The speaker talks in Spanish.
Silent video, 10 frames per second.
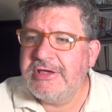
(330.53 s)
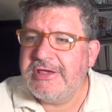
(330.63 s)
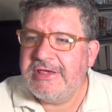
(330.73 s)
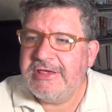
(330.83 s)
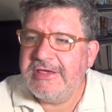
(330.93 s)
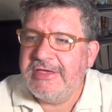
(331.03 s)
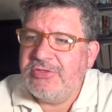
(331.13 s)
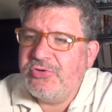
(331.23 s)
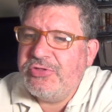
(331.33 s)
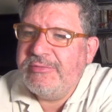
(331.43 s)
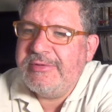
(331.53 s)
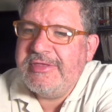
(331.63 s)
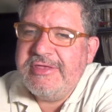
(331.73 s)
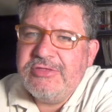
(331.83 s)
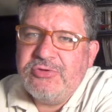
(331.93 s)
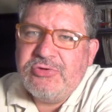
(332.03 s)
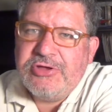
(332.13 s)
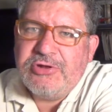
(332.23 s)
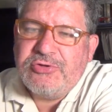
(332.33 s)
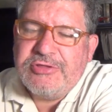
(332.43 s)
y quedó dividido
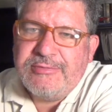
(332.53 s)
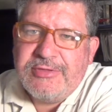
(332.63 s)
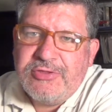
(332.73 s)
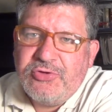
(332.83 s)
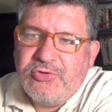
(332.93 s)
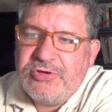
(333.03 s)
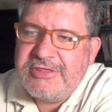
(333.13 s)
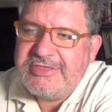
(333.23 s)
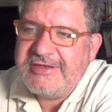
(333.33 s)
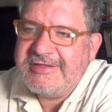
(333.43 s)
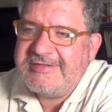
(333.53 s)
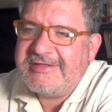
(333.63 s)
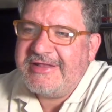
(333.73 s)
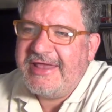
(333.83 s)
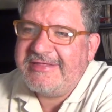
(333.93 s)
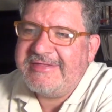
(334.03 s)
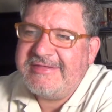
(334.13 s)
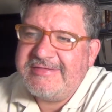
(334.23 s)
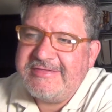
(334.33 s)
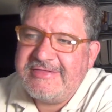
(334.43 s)
y lo dividió en tres
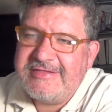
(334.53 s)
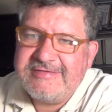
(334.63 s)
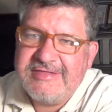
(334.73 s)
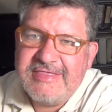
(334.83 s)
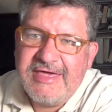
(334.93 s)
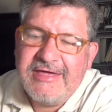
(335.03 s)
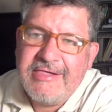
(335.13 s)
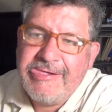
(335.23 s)
clases de seda,